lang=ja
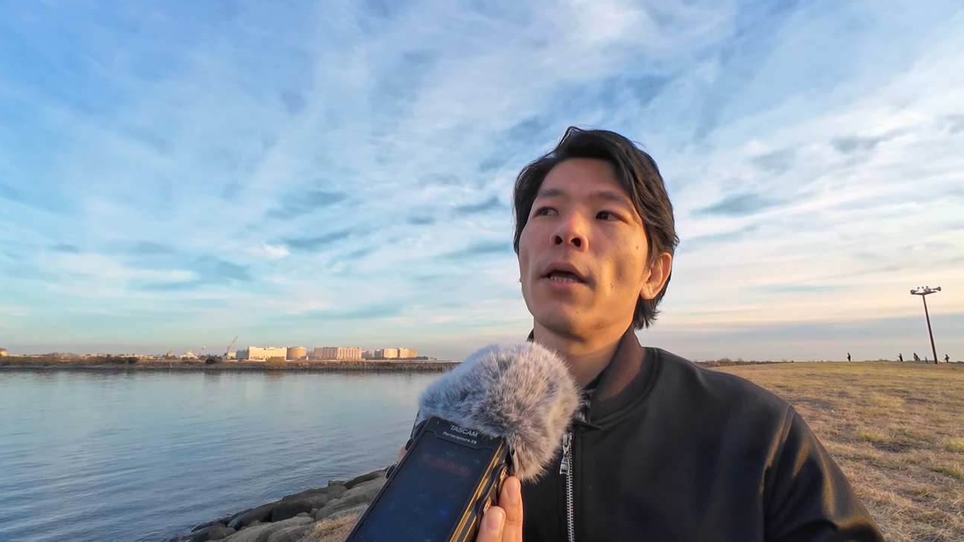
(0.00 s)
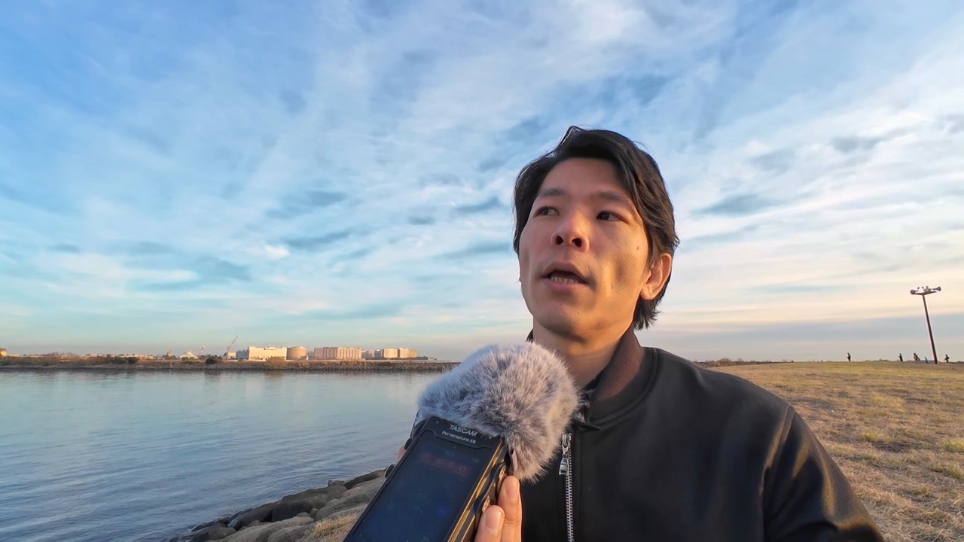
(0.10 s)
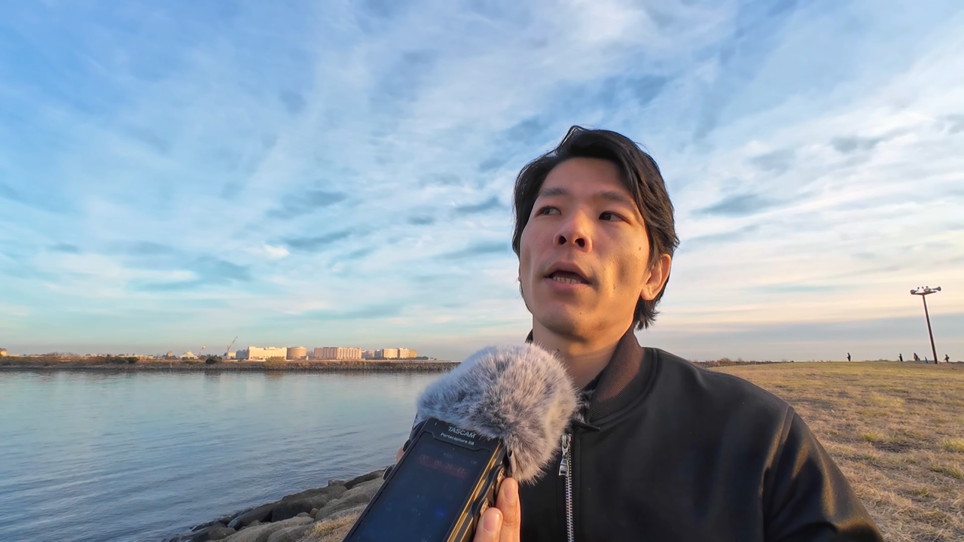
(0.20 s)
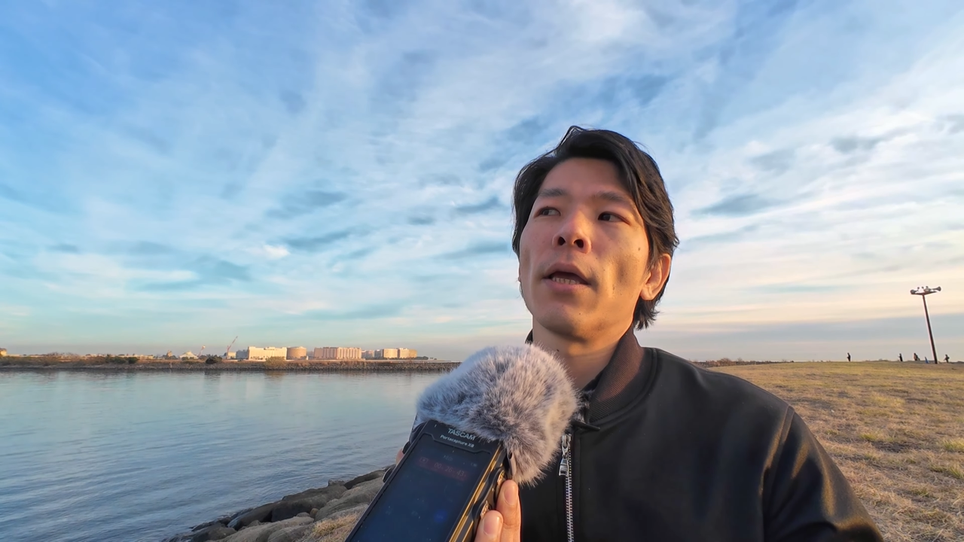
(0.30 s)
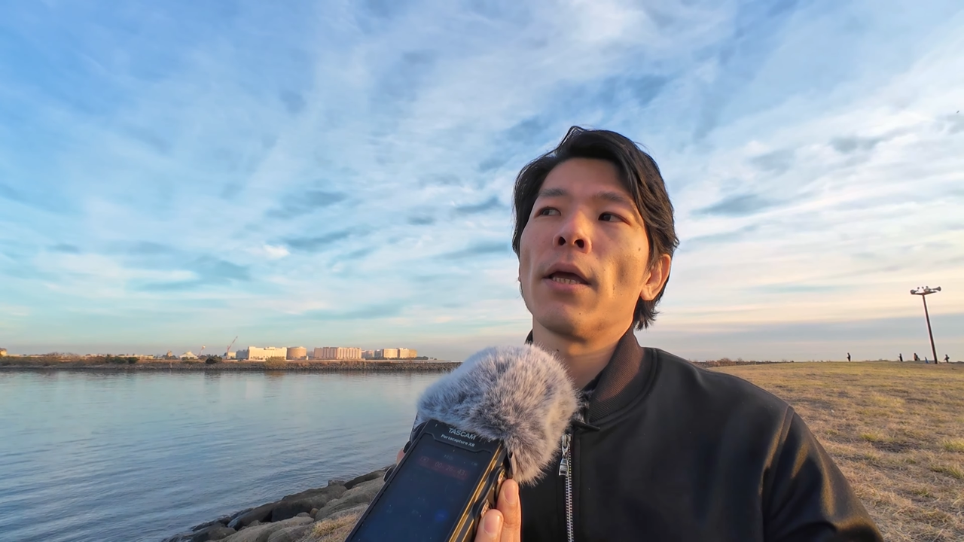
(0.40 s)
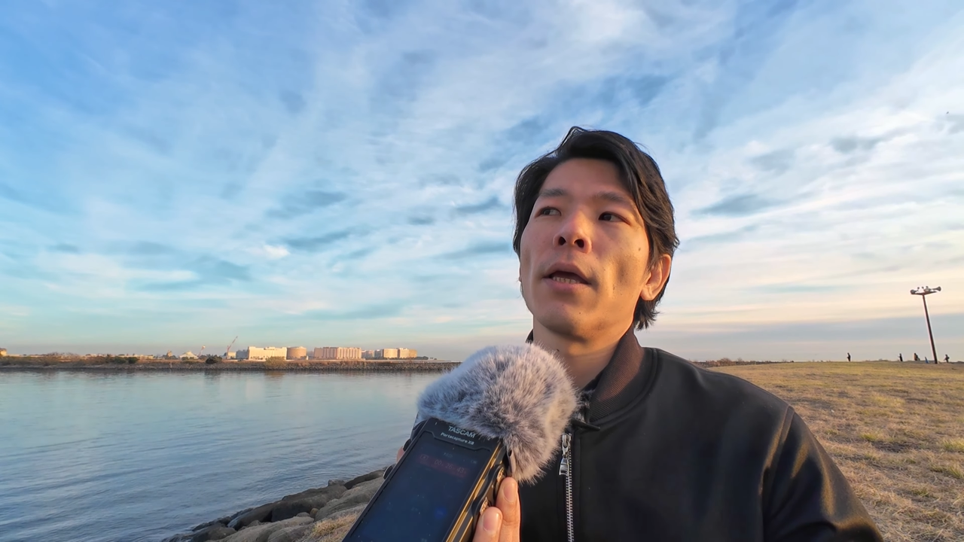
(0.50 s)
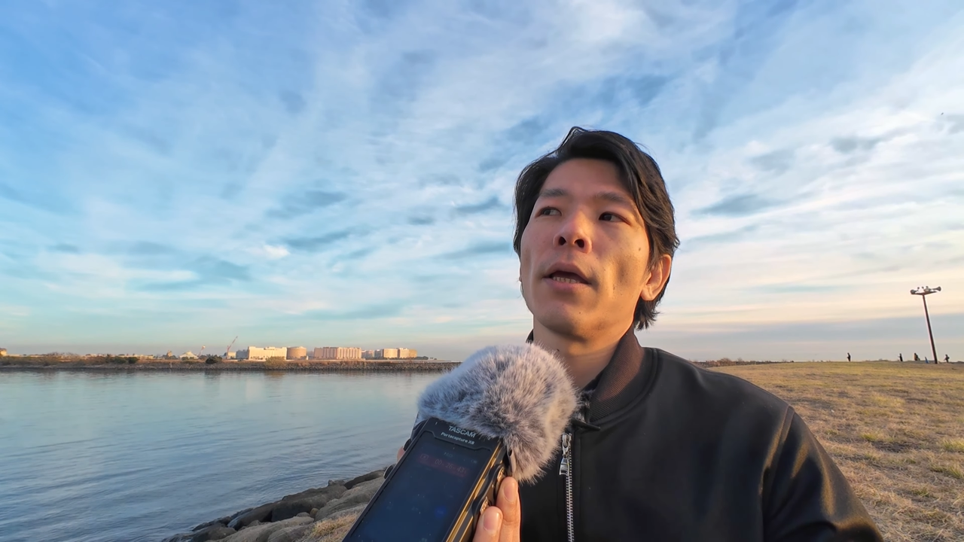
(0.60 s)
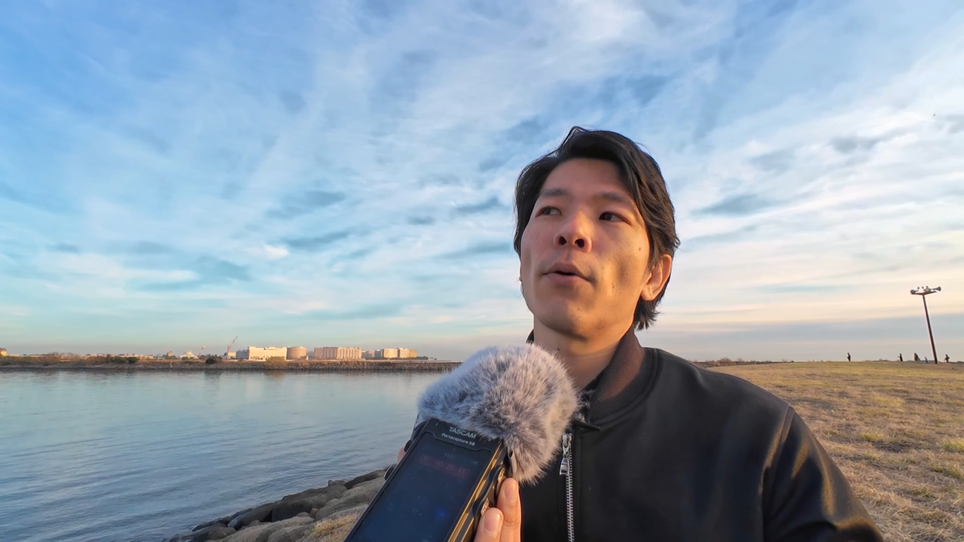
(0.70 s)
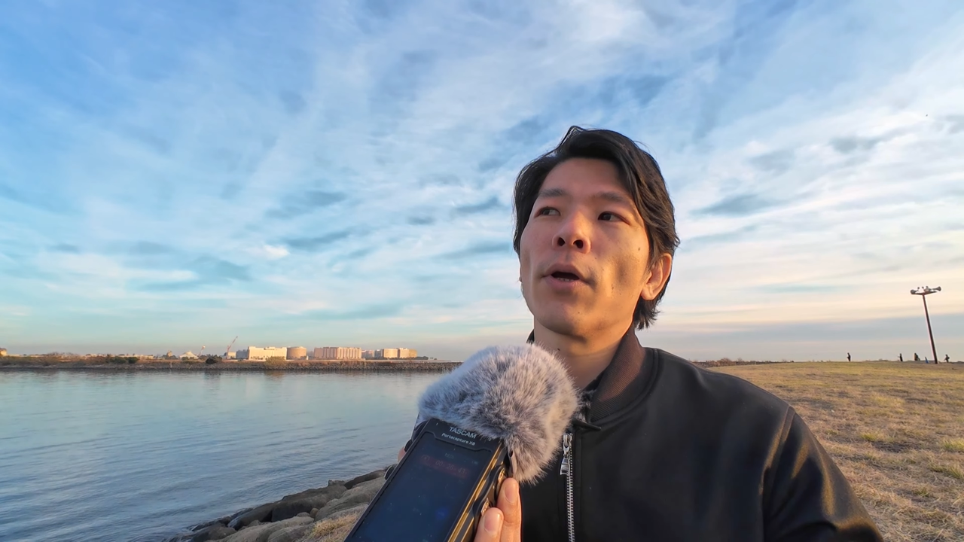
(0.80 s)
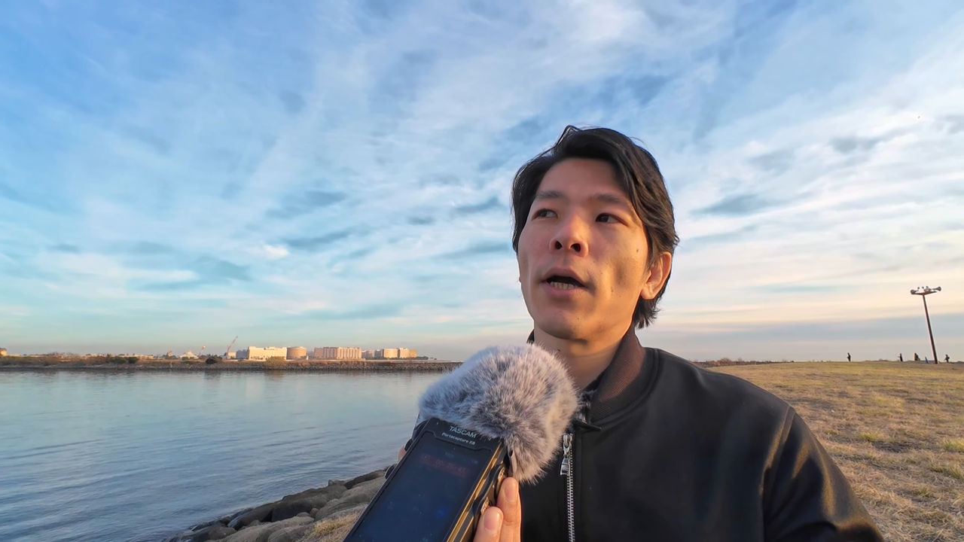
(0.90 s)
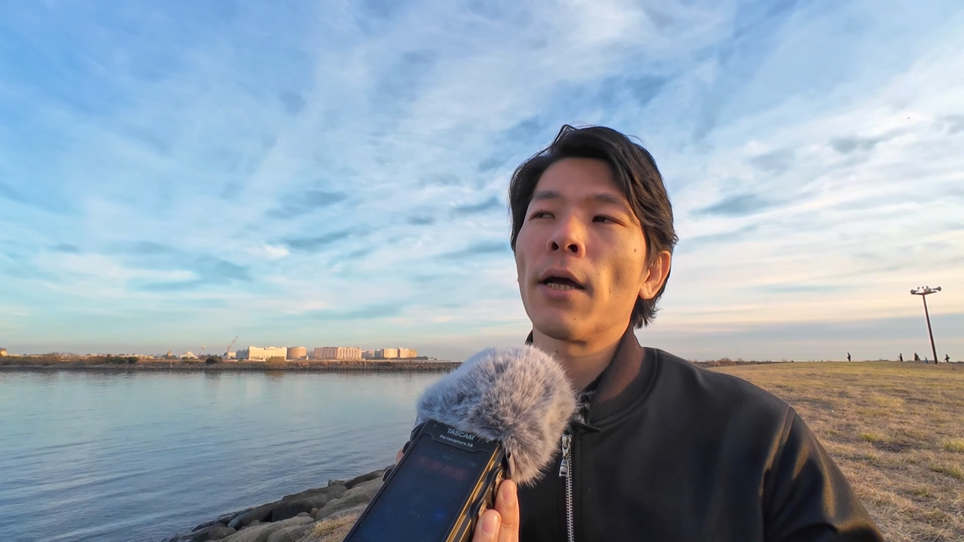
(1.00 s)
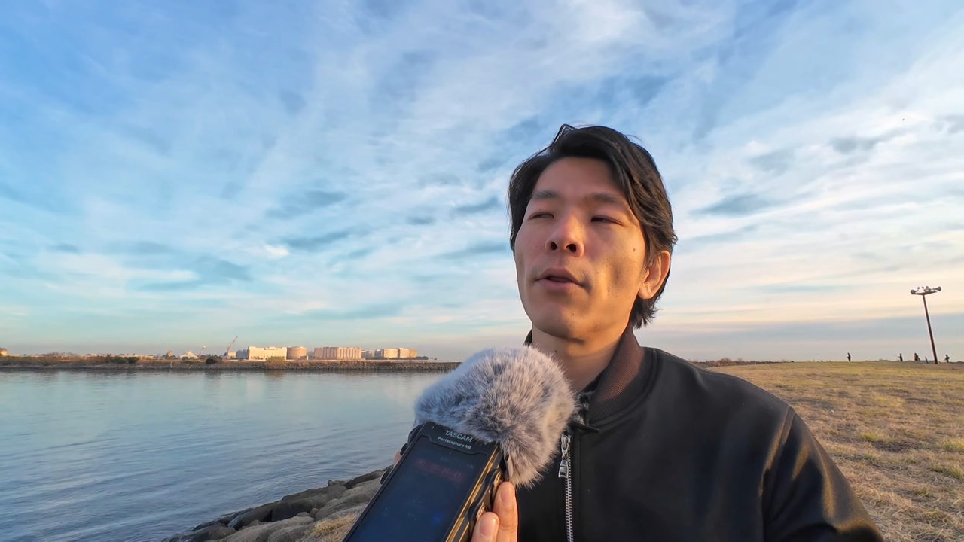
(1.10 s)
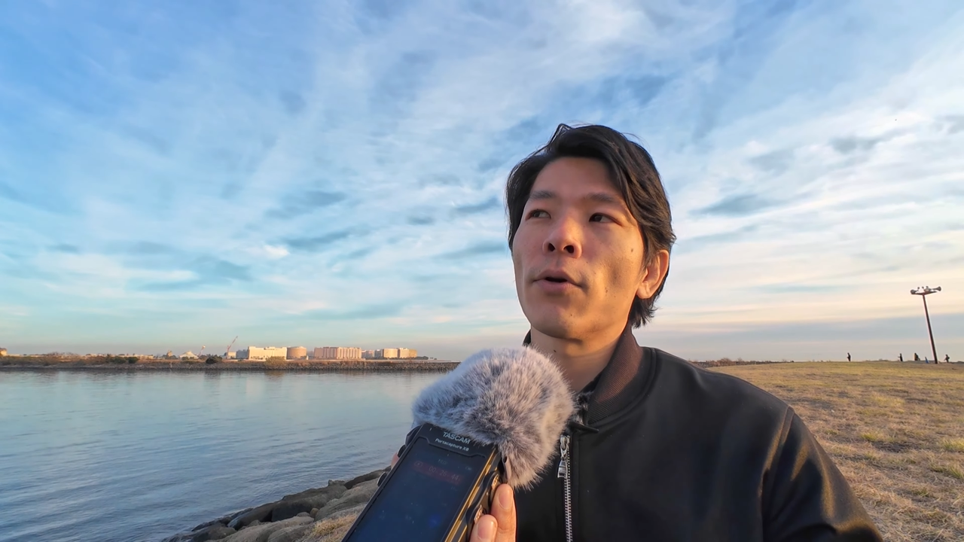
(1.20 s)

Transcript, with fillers: えー、これから